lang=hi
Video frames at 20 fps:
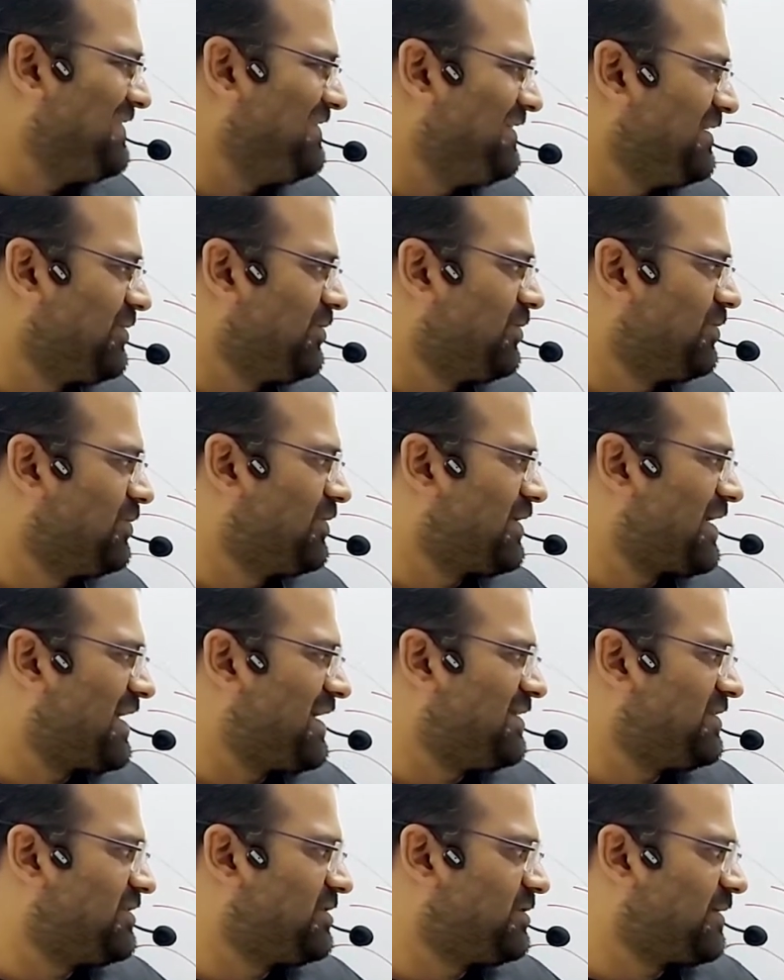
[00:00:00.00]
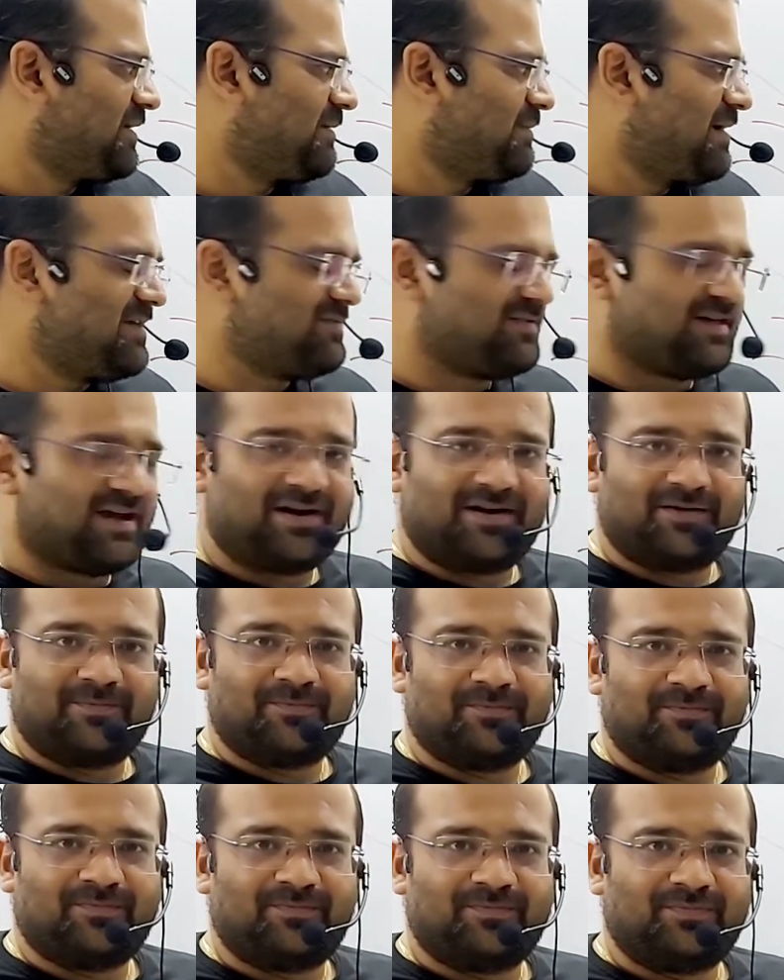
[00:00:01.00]
ज़ीरो एन स्क्वायर बाई जेड
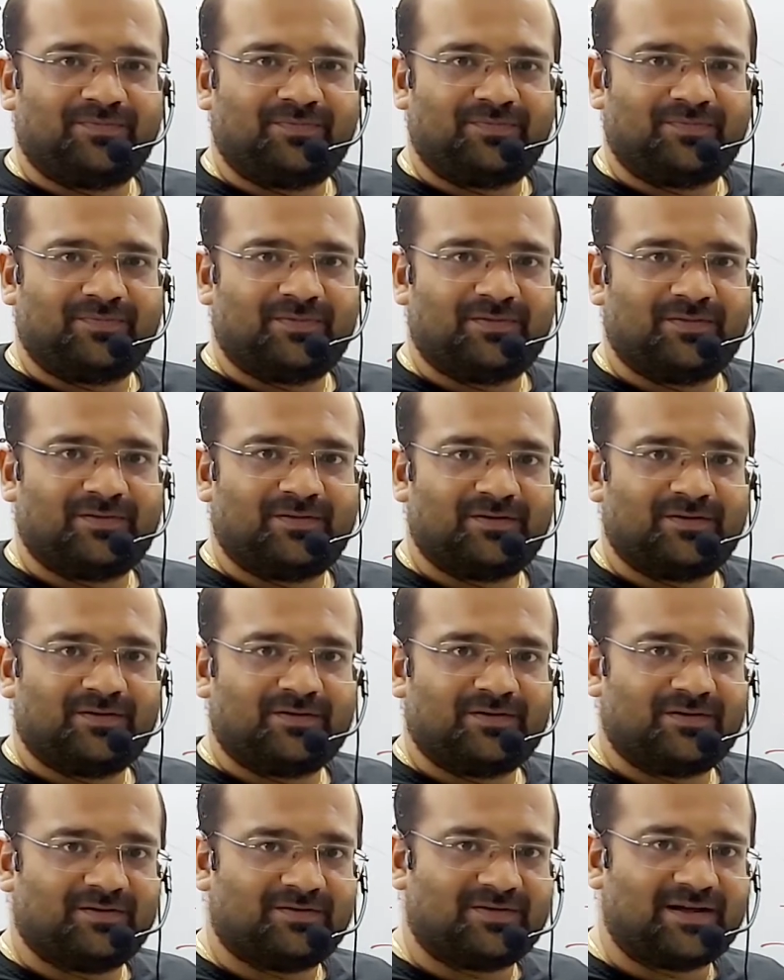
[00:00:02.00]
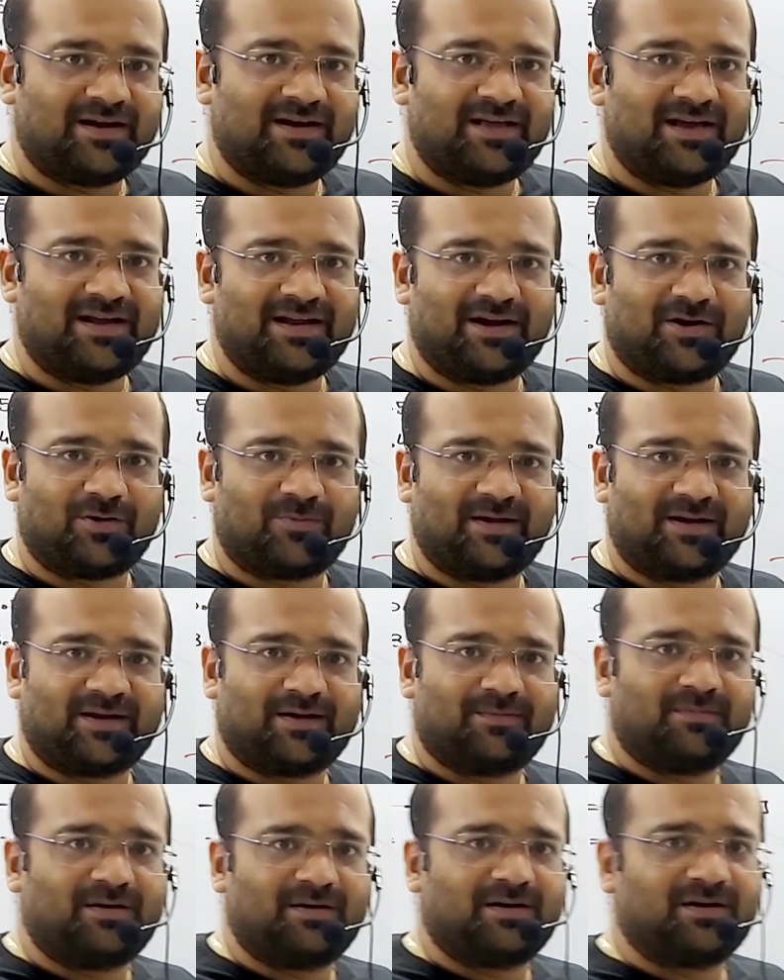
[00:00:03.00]
जेड यानी एटॉमिक
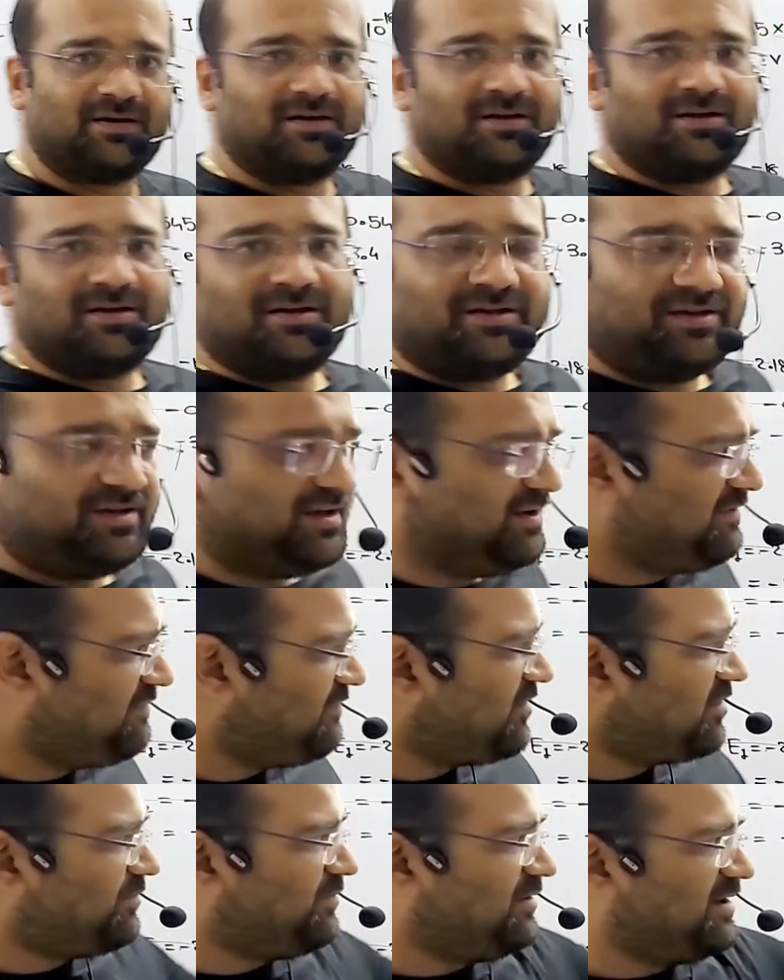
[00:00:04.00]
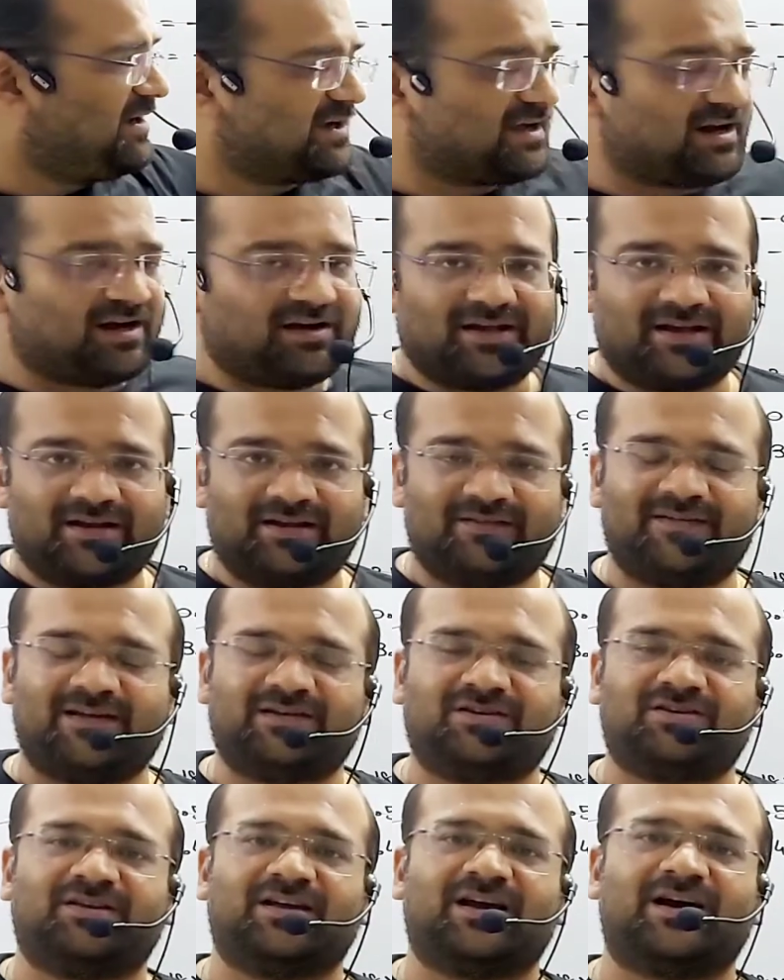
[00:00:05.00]
नंबर ये फार्मूला का
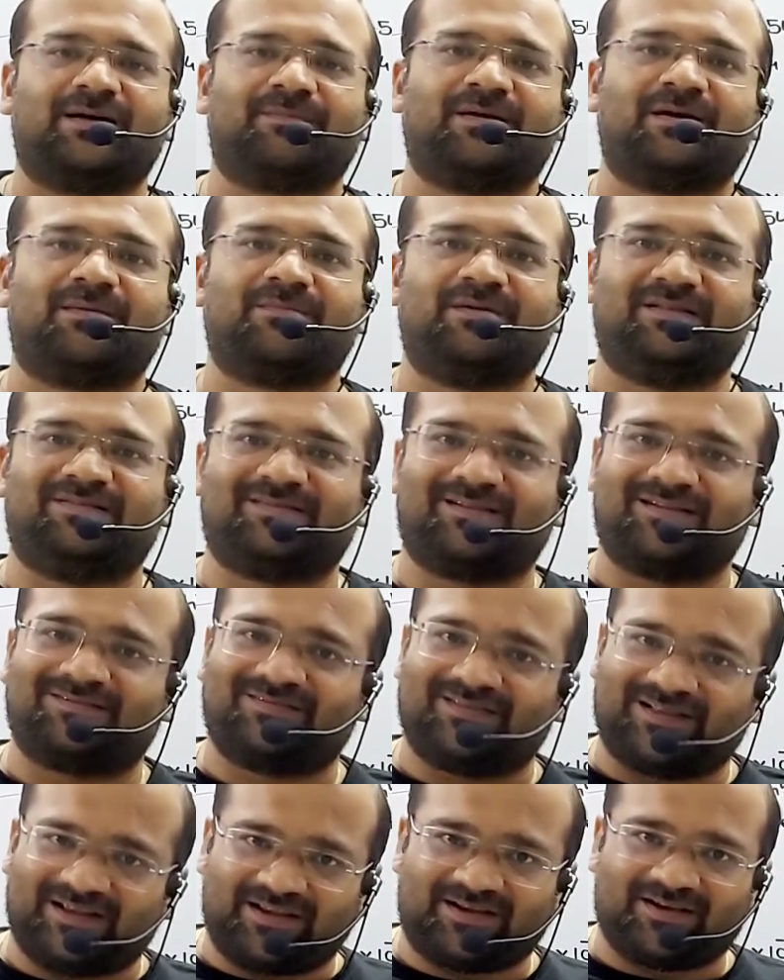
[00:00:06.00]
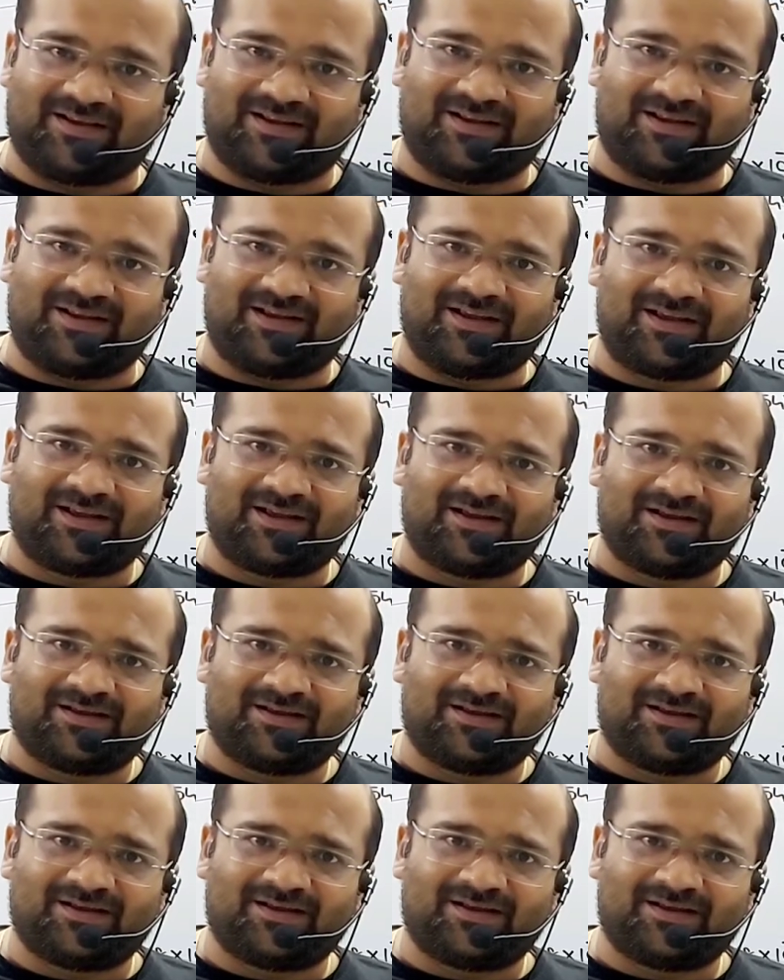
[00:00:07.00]
डेरिवेशन यहाँ पे हम डिस्कस नहीं करेंगे